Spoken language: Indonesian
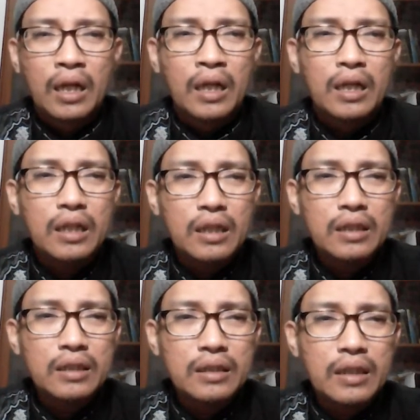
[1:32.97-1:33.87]

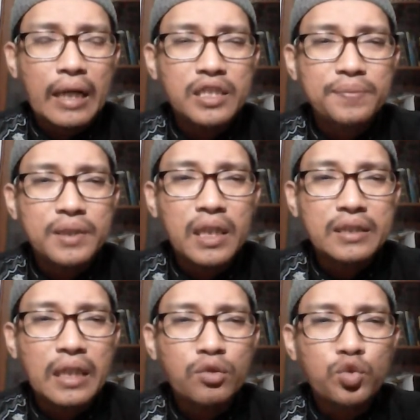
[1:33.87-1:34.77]
eh, Anies
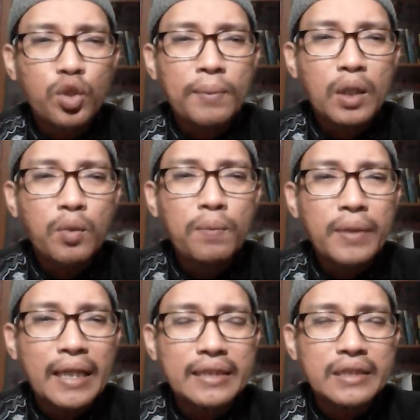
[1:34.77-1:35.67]
menjelaskan untuk
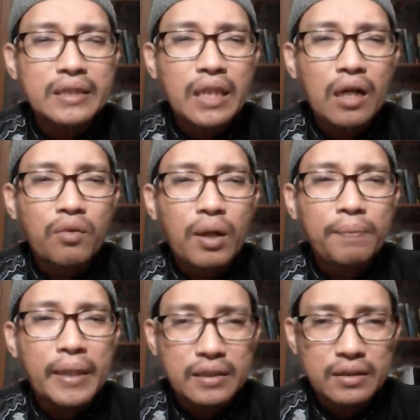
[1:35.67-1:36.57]
mengumumkan
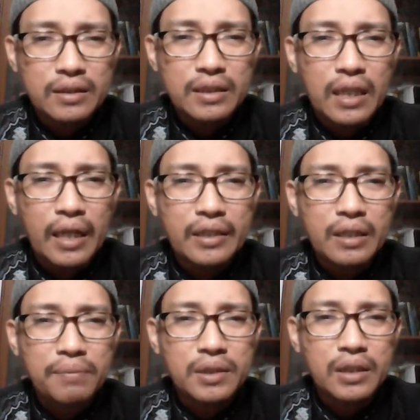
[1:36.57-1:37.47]
cawapres tidak hanya
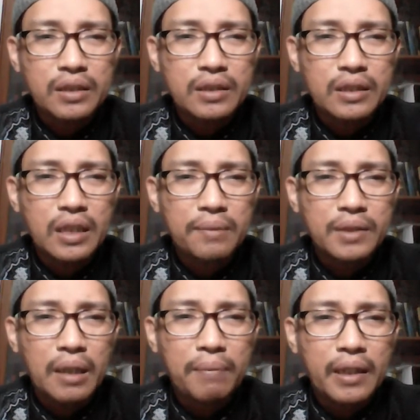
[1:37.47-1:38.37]
bisa sekedar
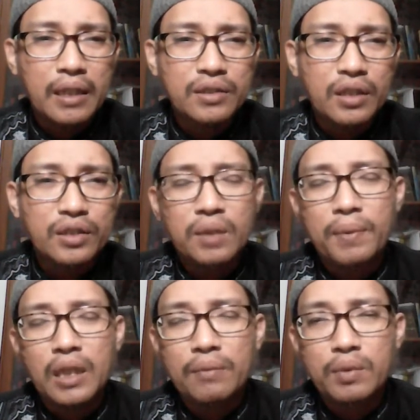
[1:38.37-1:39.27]
menyampaikan saja
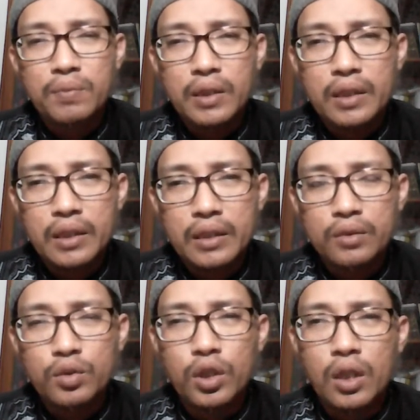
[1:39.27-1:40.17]
kepada publik,
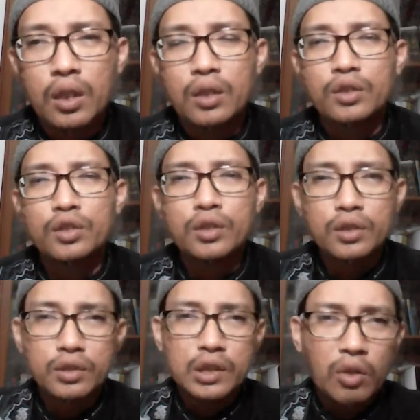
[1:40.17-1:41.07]
misalnya ini
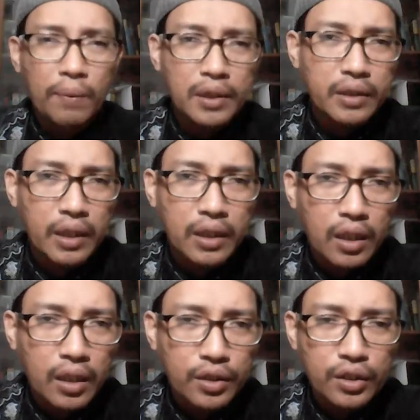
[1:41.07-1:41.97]
cawapres saya
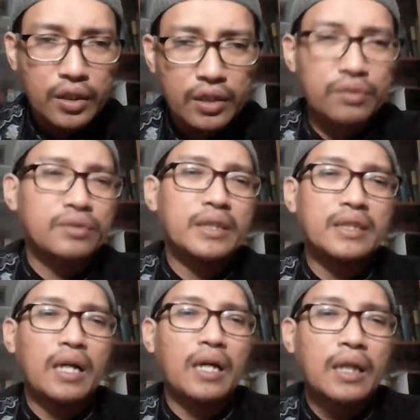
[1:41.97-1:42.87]
adalah ini gitu,
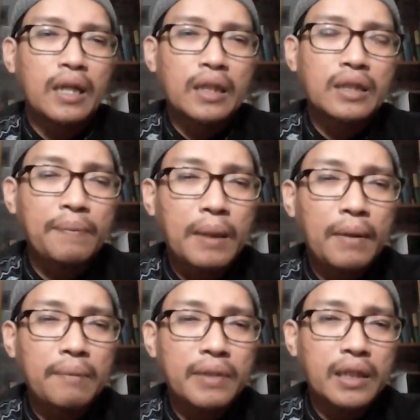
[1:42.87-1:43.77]
tidak. Tapi yang
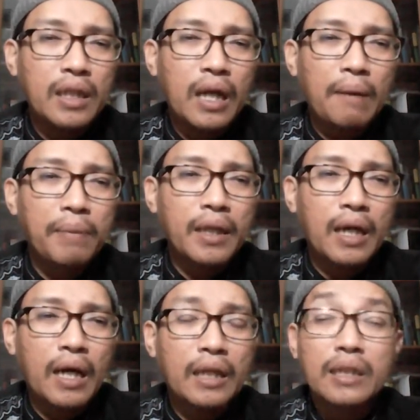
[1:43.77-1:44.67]
paling penting adalah apa yang
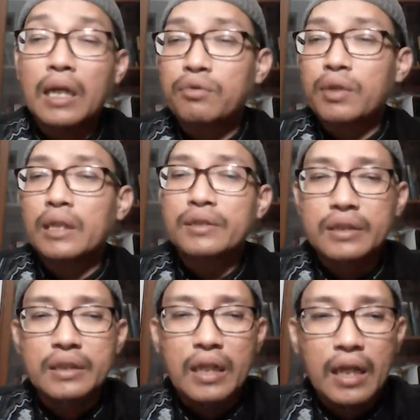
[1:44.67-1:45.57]
akan dilakukan
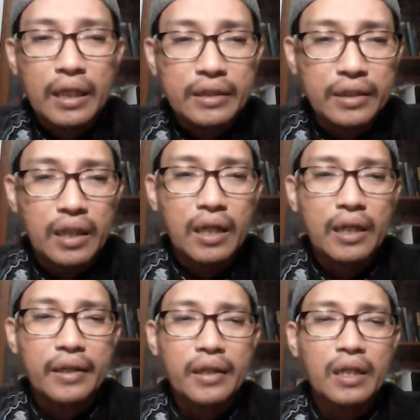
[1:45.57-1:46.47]
setelahnya
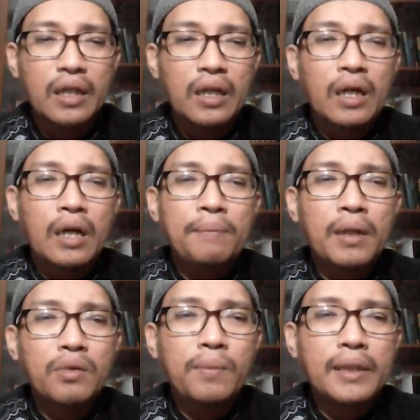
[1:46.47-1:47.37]
ya.
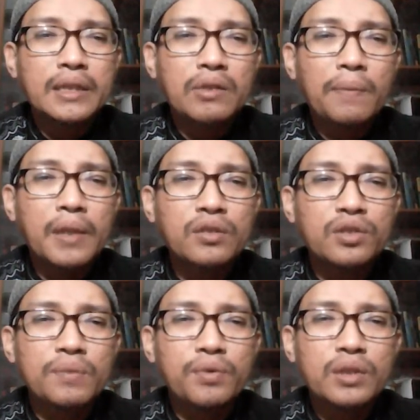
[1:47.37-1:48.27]
Pengumuman cawapres
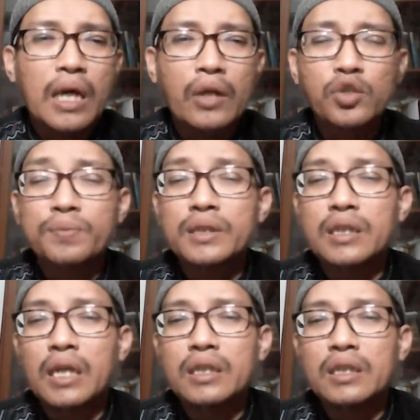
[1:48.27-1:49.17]
disebutnya harus
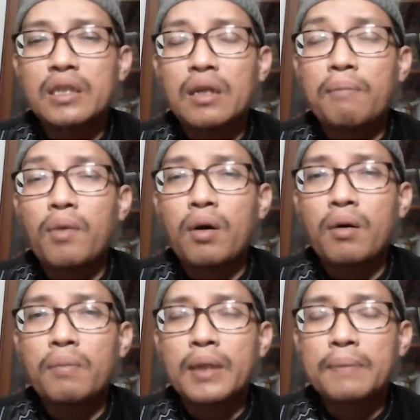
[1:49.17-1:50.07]
menjadi
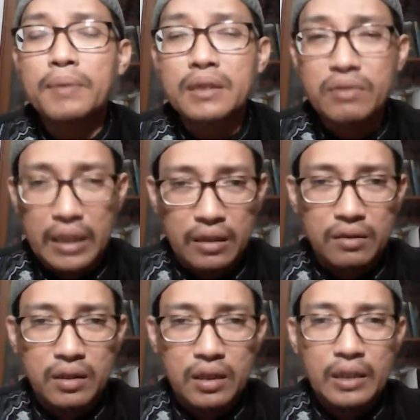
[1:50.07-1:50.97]
momen penting
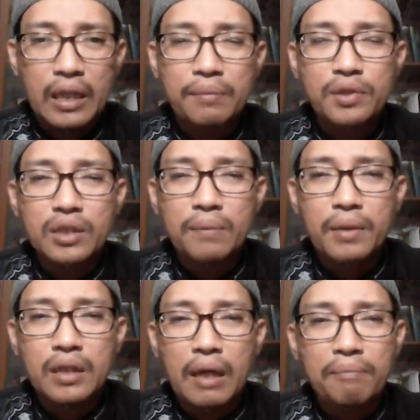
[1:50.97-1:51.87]
yang bisa
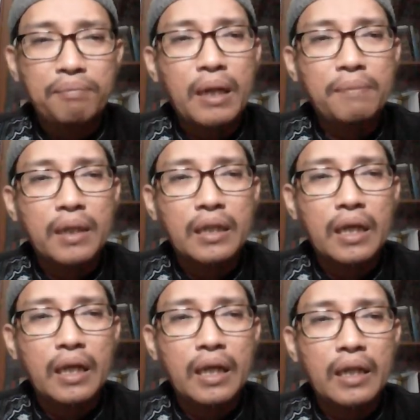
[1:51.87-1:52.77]
berdampak
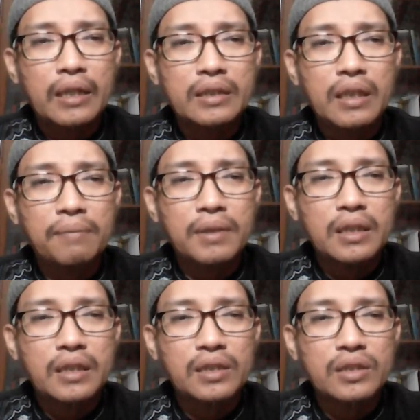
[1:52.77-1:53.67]
pada
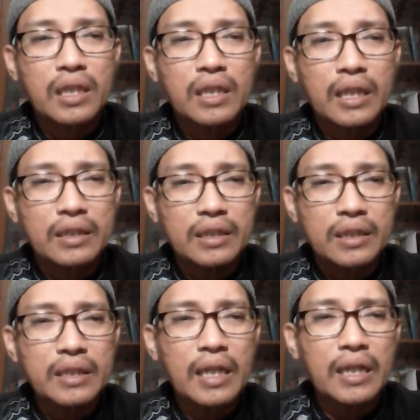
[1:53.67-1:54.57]
elektabilitasnya nanti.
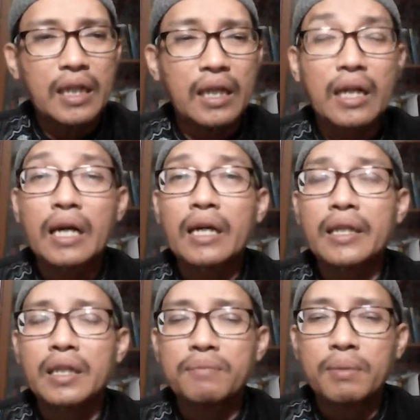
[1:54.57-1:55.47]
Ini adalah
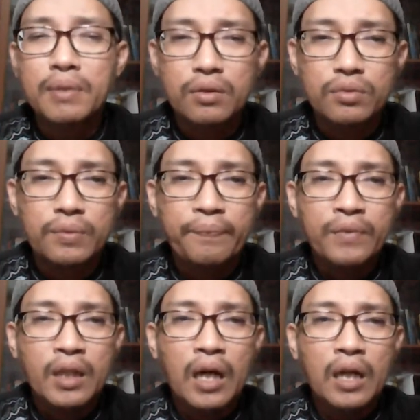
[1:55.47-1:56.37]
rangkaian pemilu.
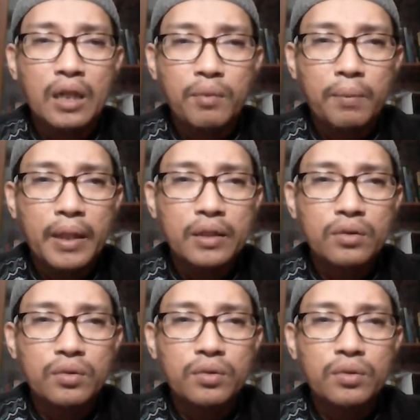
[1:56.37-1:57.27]
Ada
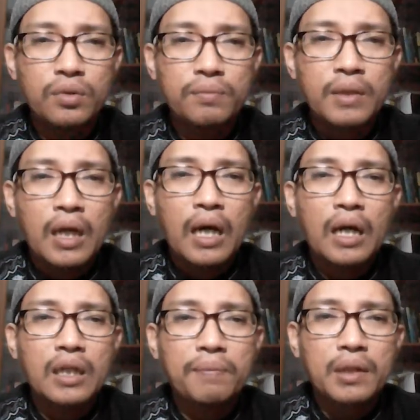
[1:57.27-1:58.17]
momentum,
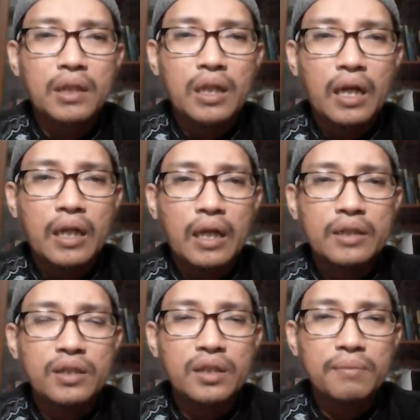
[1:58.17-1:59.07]
ada pergerakan
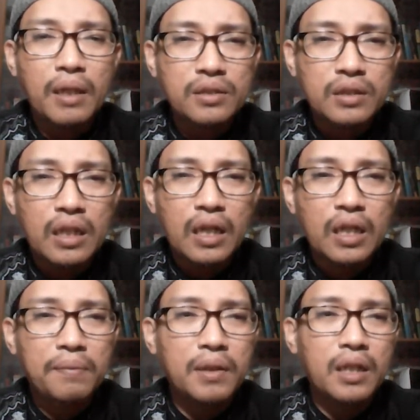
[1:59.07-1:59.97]
di masa,
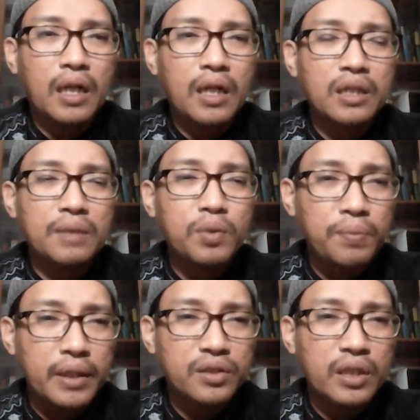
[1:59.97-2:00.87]
ada pergerakan di
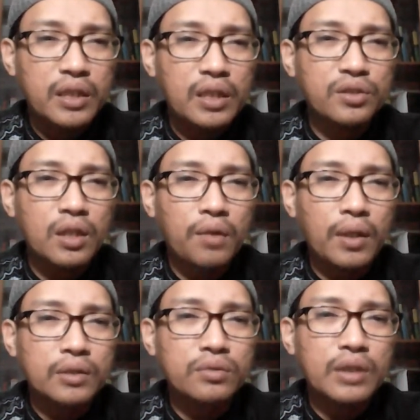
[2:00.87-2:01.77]
publik sehingga secara
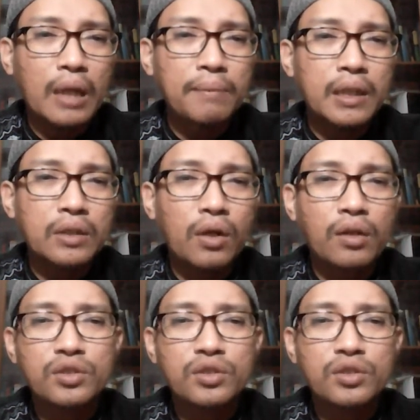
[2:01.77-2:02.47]
waktu timing itu harus